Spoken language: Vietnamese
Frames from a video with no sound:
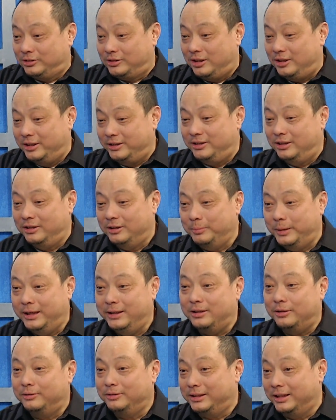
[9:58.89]
có lợi cho nước mỹ
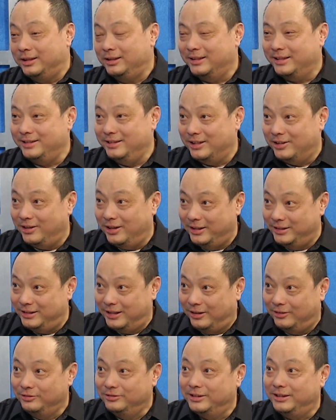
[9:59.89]
thì ông tính là cái gì có lợi
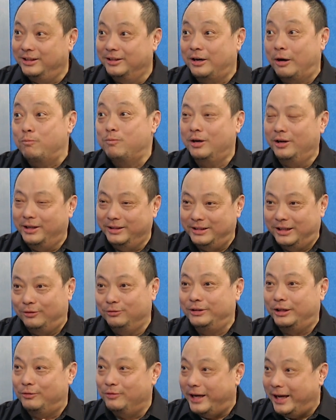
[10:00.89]
cho ông gì không có lợi cho
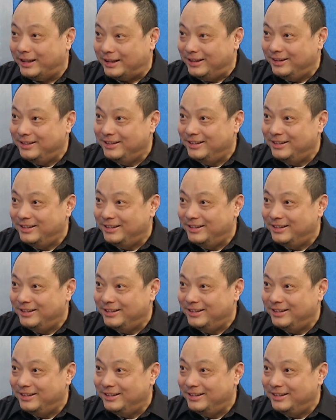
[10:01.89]
ông thì ông ghét